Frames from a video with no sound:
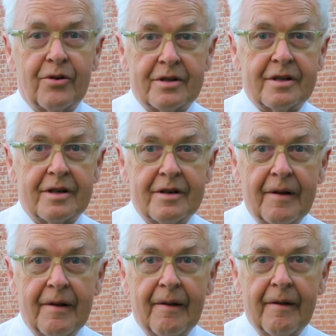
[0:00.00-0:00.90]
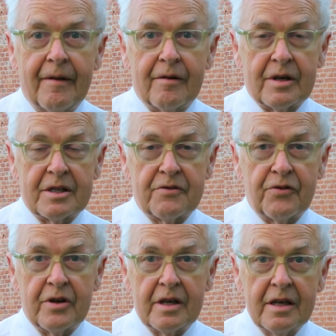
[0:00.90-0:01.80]
heute, was
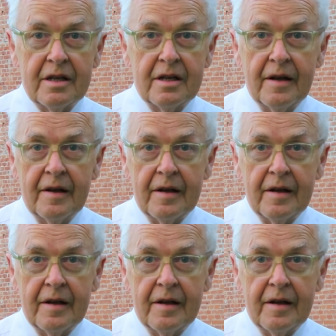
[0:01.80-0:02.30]
für ihn